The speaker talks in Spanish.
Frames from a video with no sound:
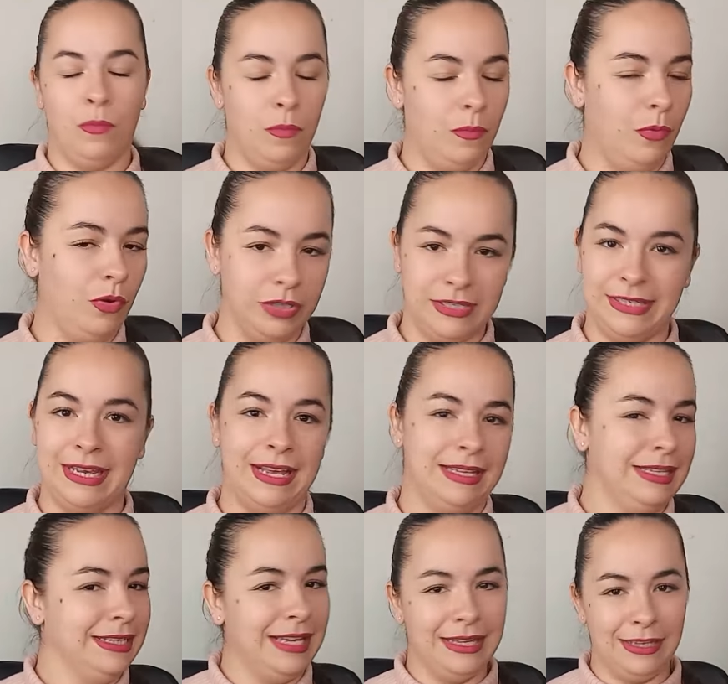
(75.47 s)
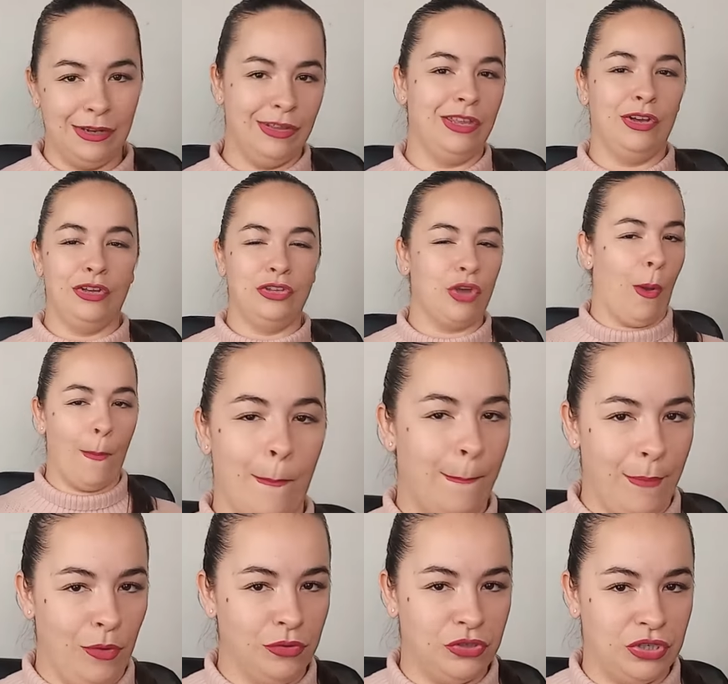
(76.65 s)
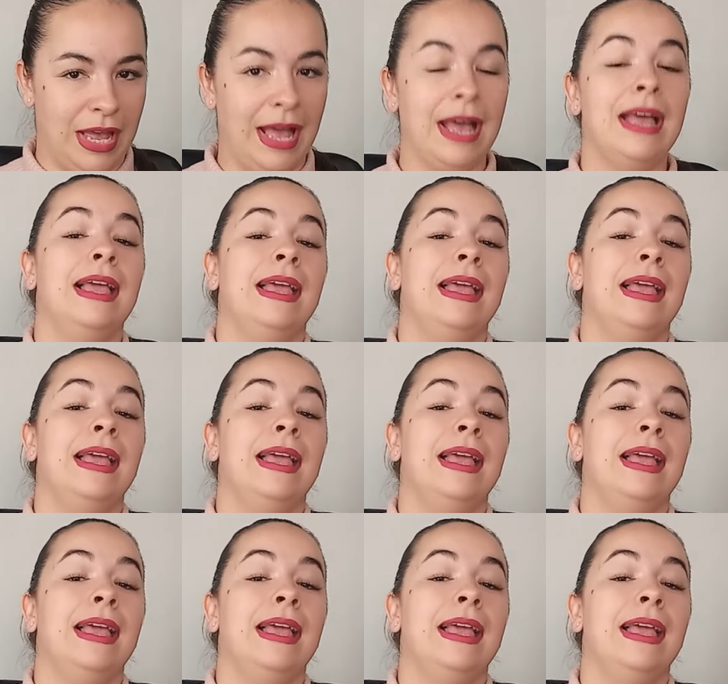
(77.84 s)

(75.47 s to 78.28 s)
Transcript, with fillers: Muchas, ya te lo digo yo, muchas